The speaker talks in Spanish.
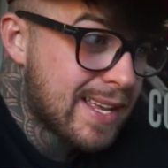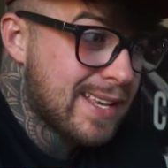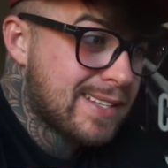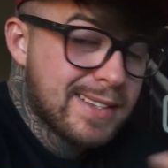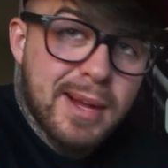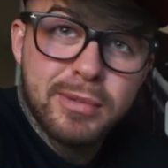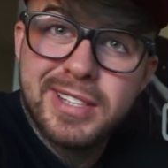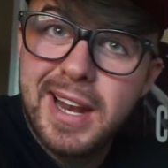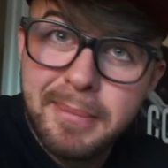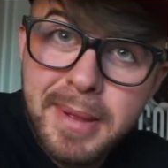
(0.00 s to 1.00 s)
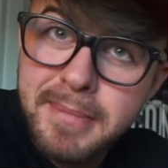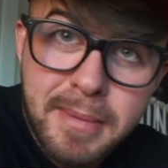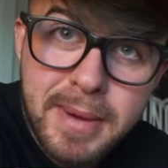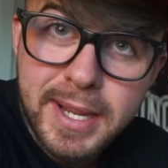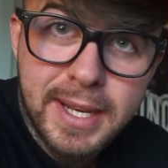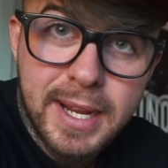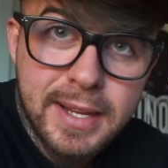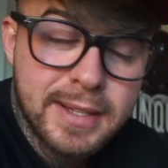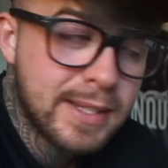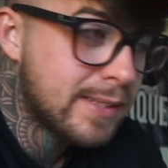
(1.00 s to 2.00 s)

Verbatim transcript: Estamos en la misma máquina,